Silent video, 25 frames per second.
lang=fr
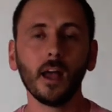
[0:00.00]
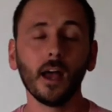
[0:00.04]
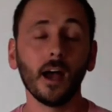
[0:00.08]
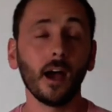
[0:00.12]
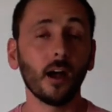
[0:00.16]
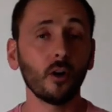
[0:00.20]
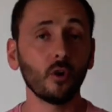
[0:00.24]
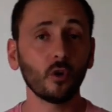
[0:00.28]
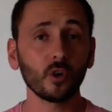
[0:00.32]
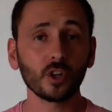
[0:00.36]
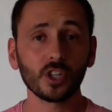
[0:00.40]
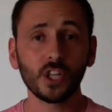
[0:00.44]

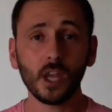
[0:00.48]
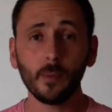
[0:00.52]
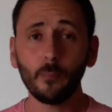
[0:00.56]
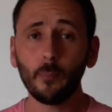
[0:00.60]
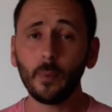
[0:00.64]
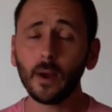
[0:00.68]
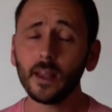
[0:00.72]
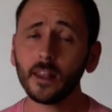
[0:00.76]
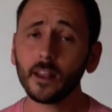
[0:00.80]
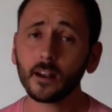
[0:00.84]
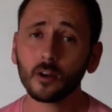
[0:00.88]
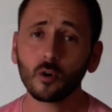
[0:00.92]
Alors, je n'ai
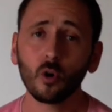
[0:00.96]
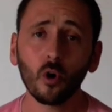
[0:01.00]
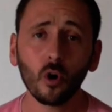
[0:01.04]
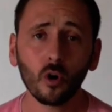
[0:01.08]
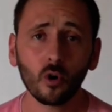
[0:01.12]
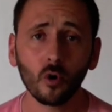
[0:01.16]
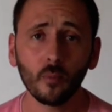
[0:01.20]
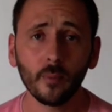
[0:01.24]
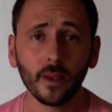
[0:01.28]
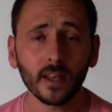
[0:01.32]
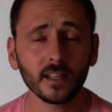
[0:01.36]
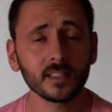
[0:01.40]
pas d'accord
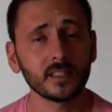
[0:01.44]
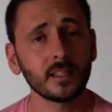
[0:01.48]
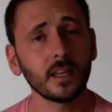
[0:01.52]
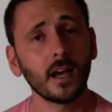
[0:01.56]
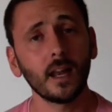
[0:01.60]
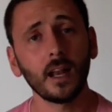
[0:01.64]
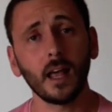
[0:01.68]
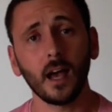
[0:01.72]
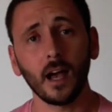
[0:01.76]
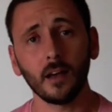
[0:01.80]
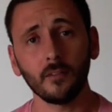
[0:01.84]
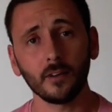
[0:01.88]

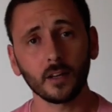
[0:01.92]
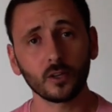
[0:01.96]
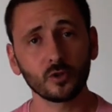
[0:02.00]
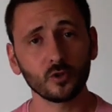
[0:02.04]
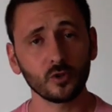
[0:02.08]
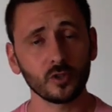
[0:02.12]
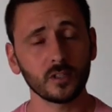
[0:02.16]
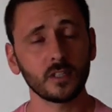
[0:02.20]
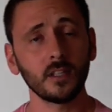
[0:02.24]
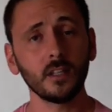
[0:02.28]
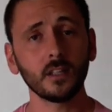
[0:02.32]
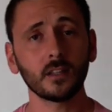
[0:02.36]
commercial avec
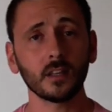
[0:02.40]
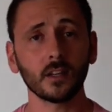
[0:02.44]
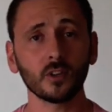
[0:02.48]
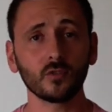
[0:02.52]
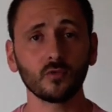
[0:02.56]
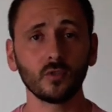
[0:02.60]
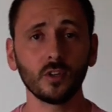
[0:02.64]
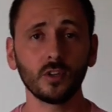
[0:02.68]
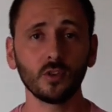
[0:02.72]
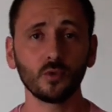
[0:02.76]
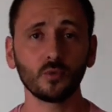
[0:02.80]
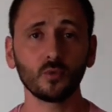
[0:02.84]
ce site, hein, je
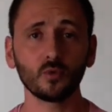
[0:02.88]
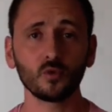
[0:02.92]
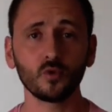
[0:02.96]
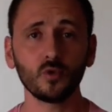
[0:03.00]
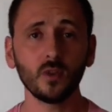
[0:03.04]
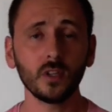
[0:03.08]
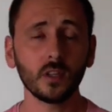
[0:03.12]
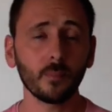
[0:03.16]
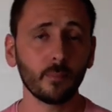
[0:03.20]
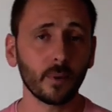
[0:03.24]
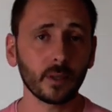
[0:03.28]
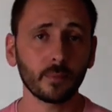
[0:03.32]
vous le dis tout de
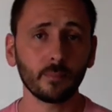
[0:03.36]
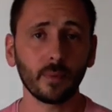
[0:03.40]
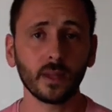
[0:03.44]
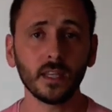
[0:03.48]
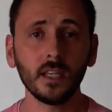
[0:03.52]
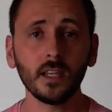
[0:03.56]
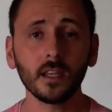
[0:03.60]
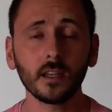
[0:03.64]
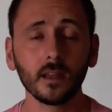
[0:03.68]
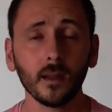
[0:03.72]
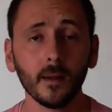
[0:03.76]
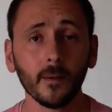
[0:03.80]
suite, pas de
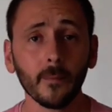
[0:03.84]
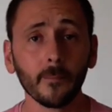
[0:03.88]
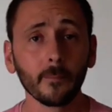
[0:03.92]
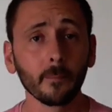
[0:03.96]
panique.